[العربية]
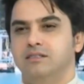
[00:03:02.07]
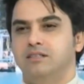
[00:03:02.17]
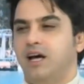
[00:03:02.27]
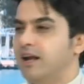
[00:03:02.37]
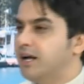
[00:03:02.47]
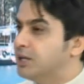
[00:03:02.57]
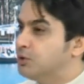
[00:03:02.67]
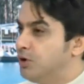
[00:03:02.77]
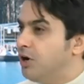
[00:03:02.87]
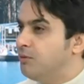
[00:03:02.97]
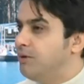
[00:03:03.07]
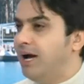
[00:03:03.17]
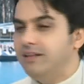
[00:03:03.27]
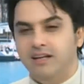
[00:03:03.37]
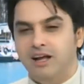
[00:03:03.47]
تعاركت وياهم
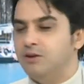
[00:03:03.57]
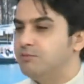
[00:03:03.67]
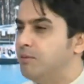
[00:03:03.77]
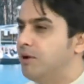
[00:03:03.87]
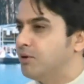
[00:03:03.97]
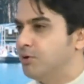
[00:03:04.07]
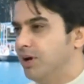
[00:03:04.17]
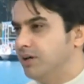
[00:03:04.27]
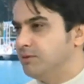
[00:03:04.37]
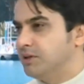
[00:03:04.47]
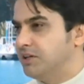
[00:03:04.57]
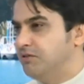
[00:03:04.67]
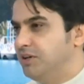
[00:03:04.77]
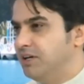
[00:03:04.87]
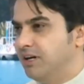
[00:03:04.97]
لحد الان هم ماكو يعني
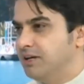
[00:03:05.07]
مختفين يعني